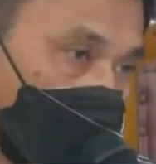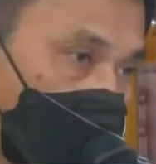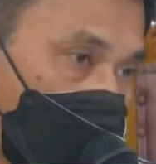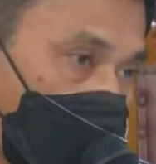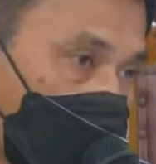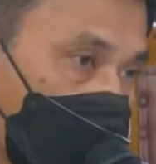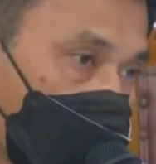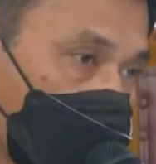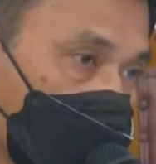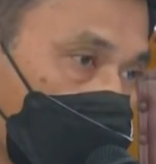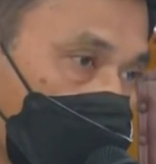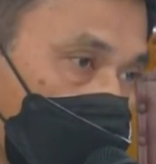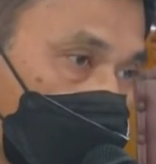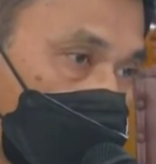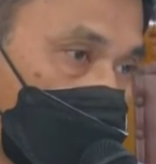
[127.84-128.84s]
apa ada
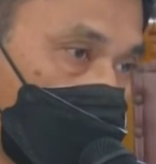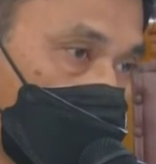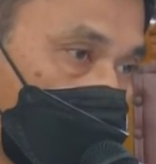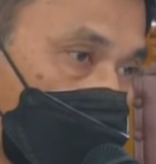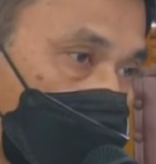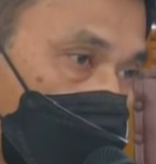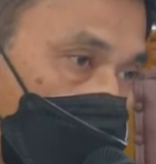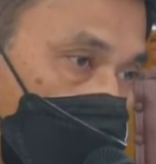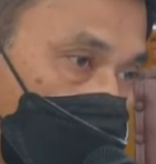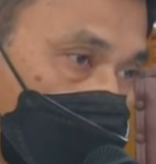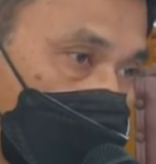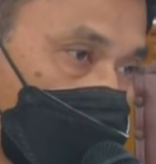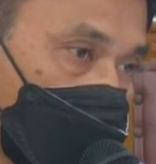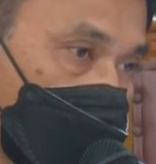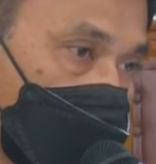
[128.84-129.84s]
e, mungkin
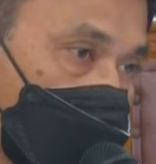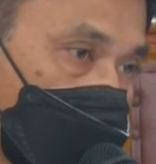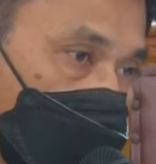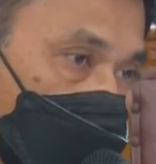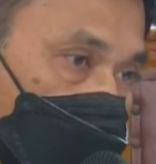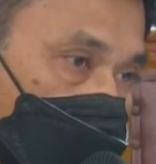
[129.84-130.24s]
alasannya